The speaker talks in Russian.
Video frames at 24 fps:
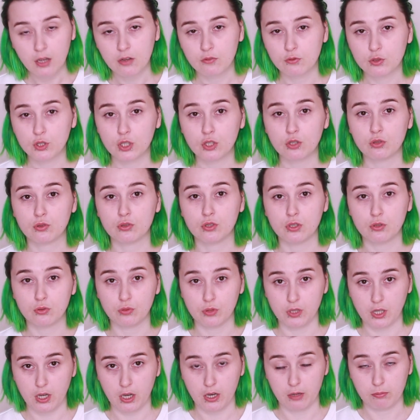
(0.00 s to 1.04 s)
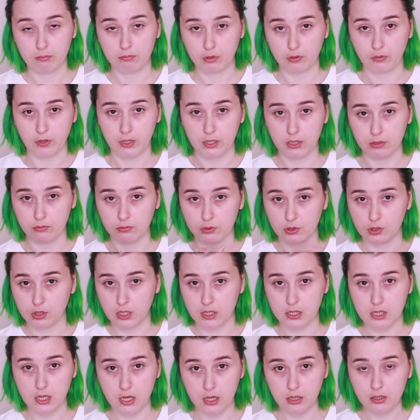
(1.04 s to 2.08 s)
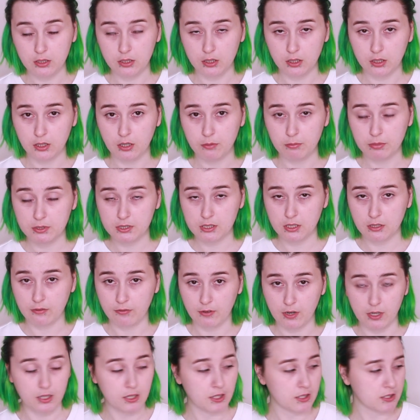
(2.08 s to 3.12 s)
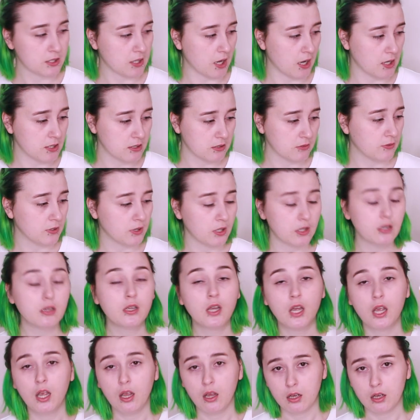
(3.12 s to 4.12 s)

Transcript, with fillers: Вот эту книгу я буквально вот на днях э, обозревала, рассказывала,